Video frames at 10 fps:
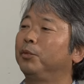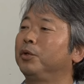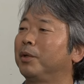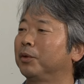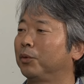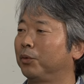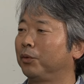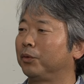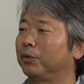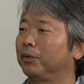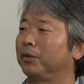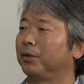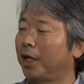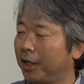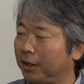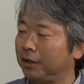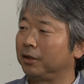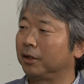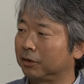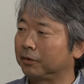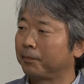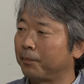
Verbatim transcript: も今のところないんです。